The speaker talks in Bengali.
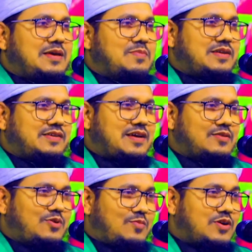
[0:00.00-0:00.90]
এবার কি আর
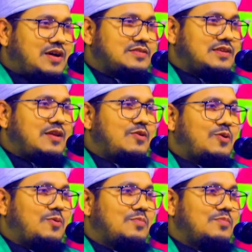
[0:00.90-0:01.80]
ধমক আছে না
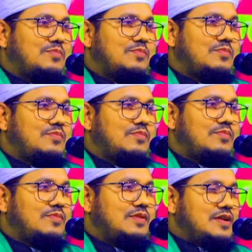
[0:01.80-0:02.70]
নরম
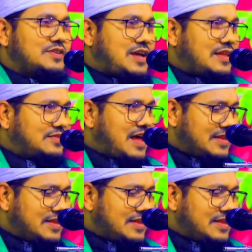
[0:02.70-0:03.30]
সাদ্দাদ